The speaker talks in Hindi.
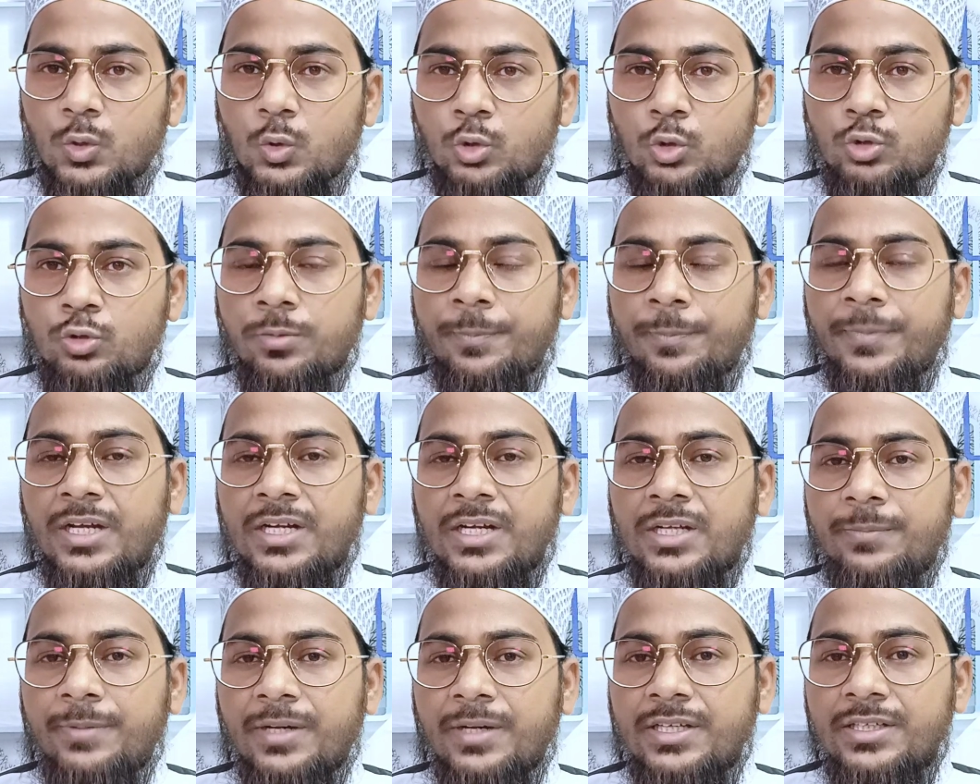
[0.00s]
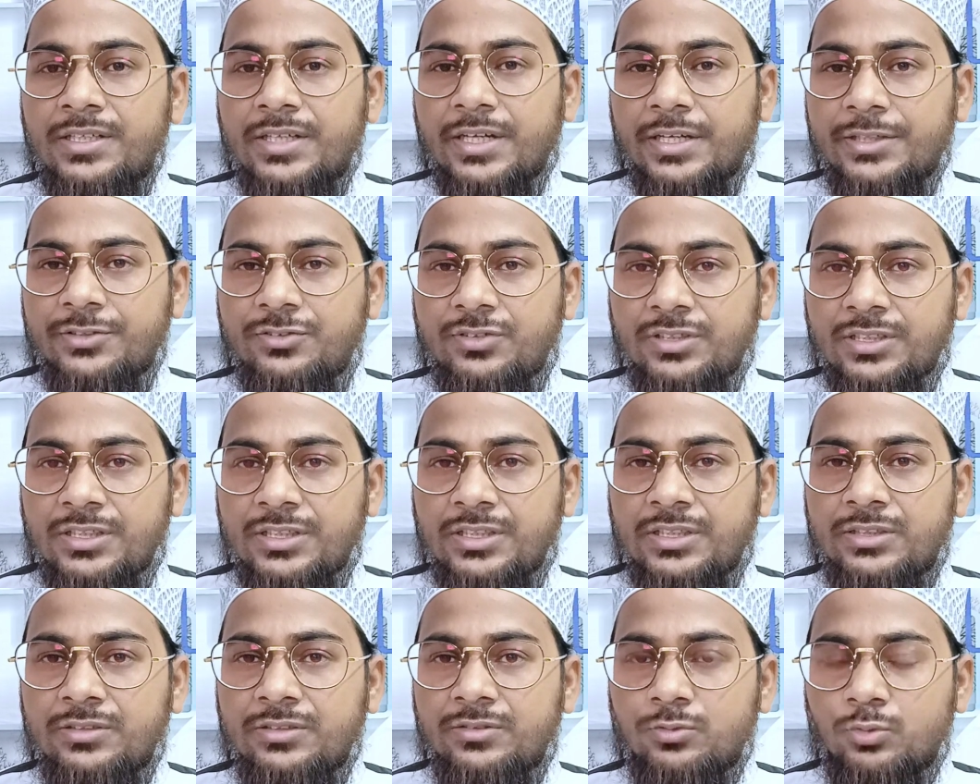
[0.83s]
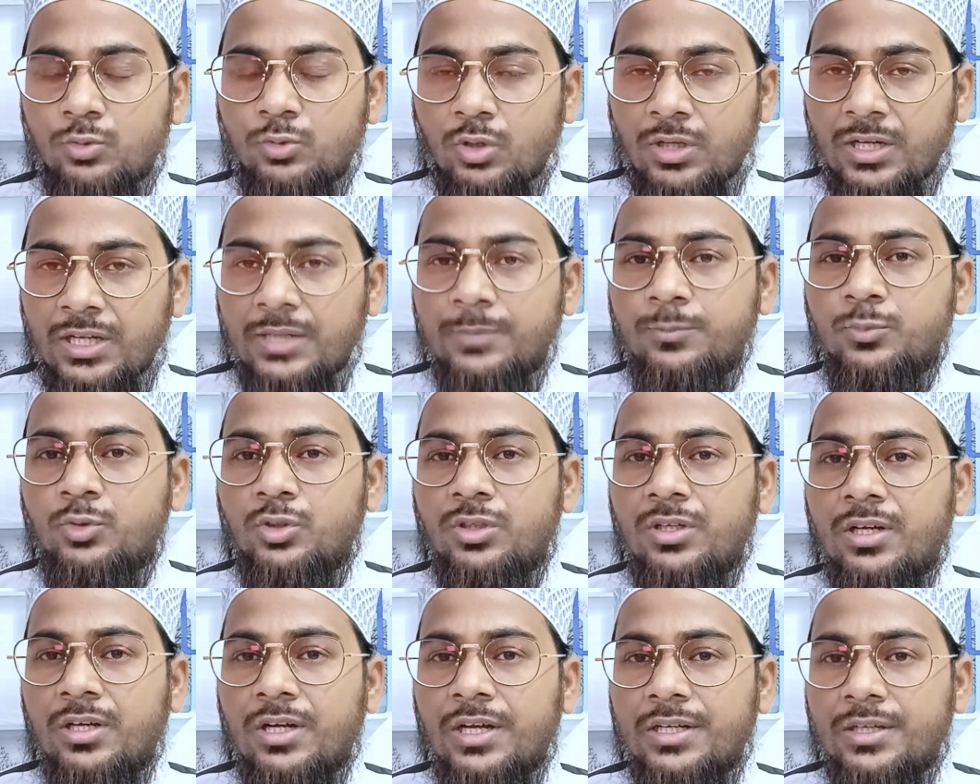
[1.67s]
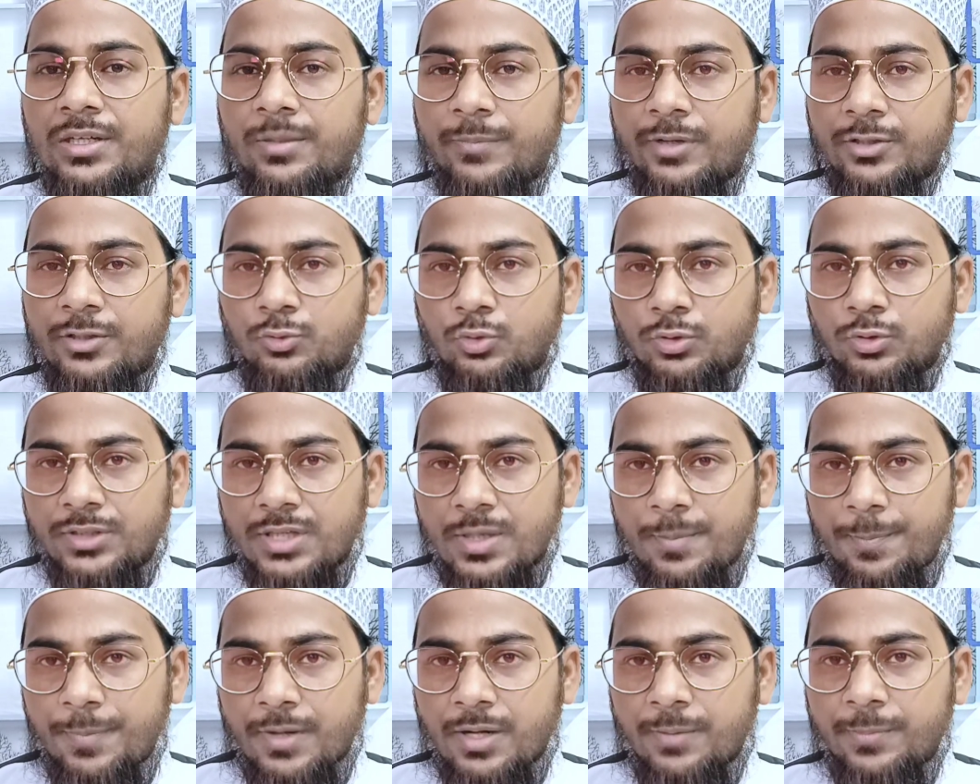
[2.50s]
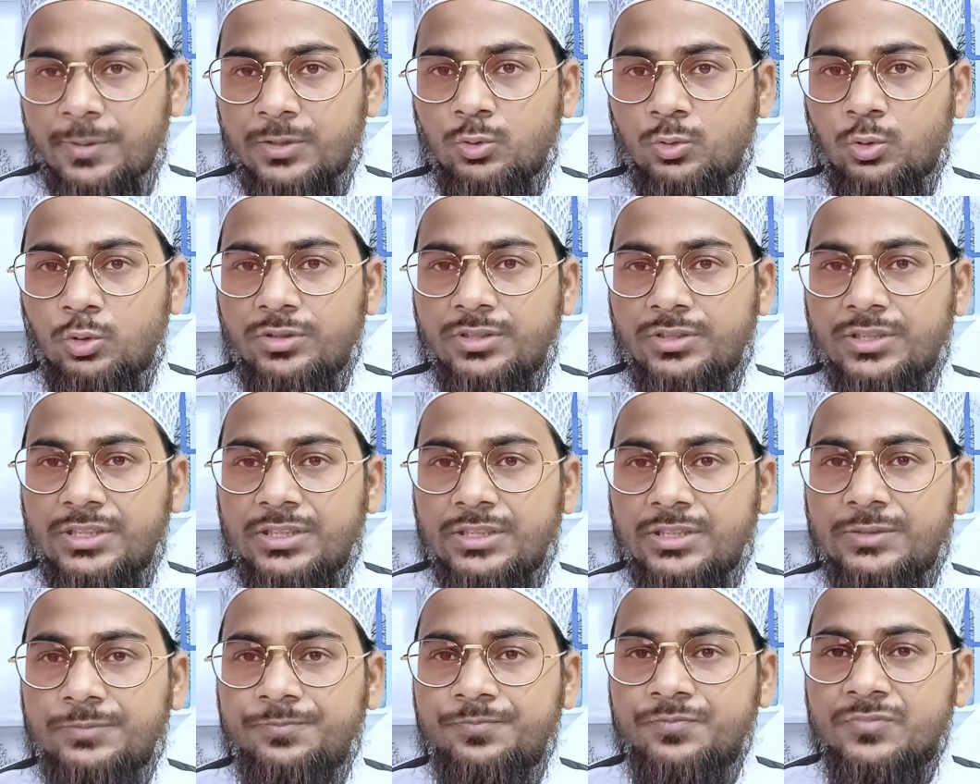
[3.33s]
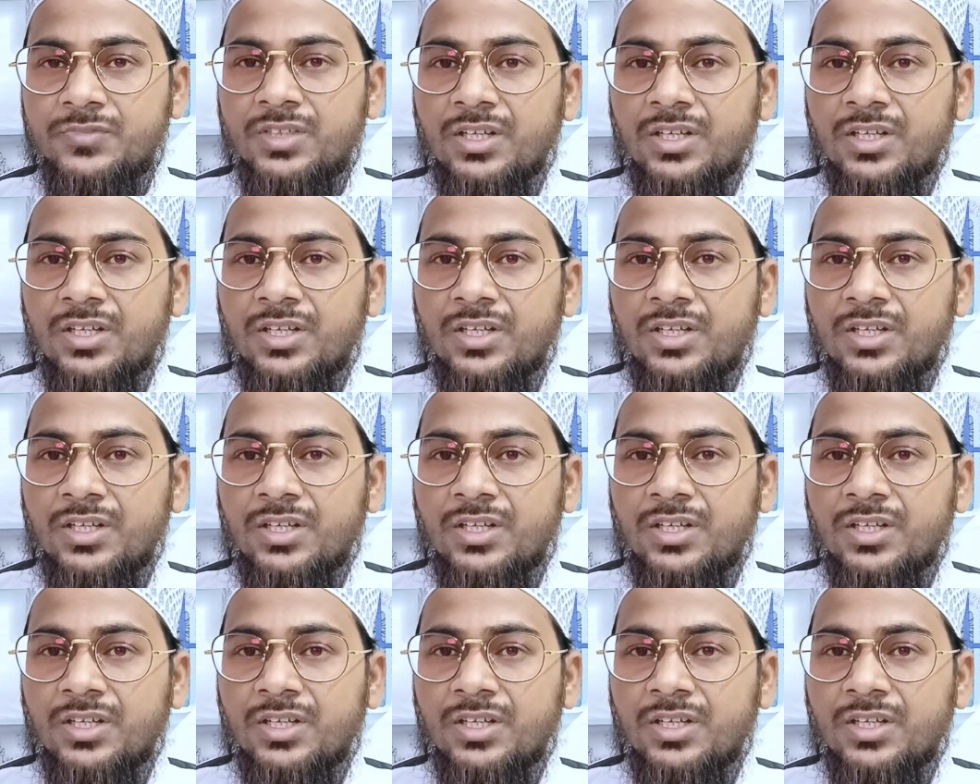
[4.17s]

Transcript: कुछ हमारे भाई ऐसे हैं जो अल्हम्दुलिल्लाह नमाज़ों के पाबंद होते हैं